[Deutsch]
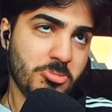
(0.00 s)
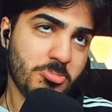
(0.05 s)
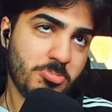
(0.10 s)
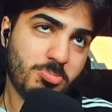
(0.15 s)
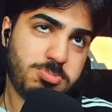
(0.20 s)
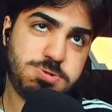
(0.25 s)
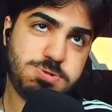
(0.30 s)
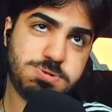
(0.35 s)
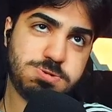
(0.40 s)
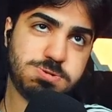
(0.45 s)

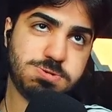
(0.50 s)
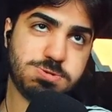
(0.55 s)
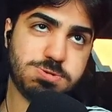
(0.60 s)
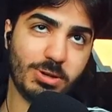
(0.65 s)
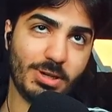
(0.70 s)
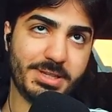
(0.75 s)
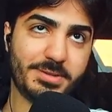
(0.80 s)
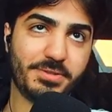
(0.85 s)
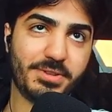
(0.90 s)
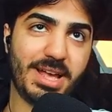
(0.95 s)
Puh,
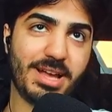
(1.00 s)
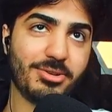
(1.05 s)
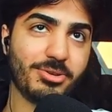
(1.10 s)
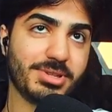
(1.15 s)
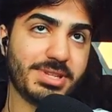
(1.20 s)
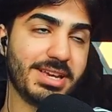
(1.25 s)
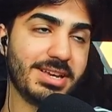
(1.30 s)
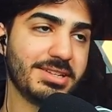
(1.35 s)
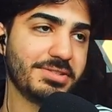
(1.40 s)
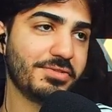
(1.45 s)
ich sag euch
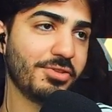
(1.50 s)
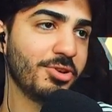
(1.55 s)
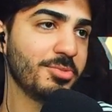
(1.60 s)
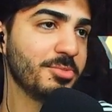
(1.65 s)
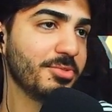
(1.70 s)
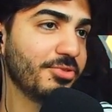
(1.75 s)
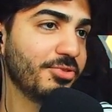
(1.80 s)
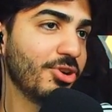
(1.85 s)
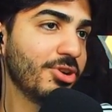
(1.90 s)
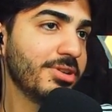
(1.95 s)
ehrlich,
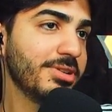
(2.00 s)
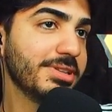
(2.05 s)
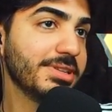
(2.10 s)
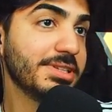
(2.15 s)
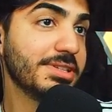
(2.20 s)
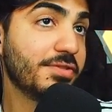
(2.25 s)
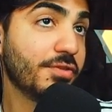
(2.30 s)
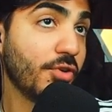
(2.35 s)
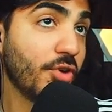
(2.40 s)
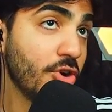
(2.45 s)
Freunde,
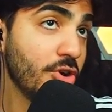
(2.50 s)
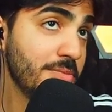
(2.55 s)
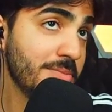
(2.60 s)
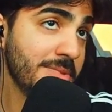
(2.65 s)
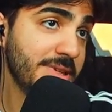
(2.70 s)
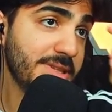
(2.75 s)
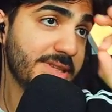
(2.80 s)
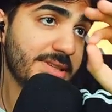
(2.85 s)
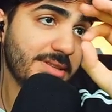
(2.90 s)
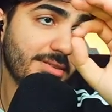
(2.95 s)
ich freue
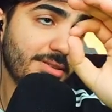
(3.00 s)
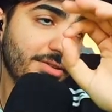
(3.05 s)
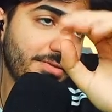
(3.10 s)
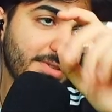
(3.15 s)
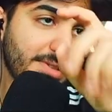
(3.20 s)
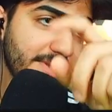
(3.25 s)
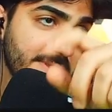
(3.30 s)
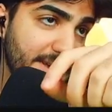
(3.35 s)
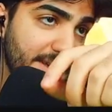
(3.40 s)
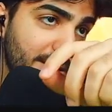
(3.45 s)
mich auf
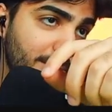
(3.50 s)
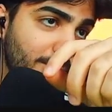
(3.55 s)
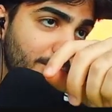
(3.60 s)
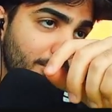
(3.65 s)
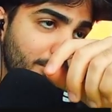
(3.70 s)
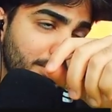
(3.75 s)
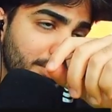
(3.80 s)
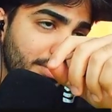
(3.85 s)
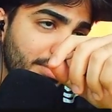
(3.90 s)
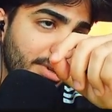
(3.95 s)
das
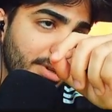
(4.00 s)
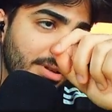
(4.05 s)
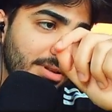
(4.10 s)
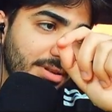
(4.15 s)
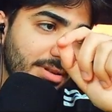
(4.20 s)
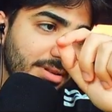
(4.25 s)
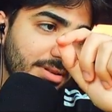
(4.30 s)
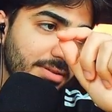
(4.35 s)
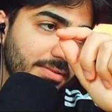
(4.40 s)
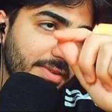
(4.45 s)
Album,
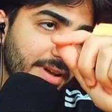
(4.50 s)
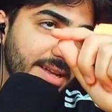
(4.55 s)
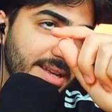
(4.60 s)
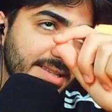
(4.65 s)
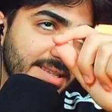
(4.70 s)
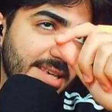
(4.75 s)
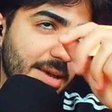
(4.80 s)
weil ich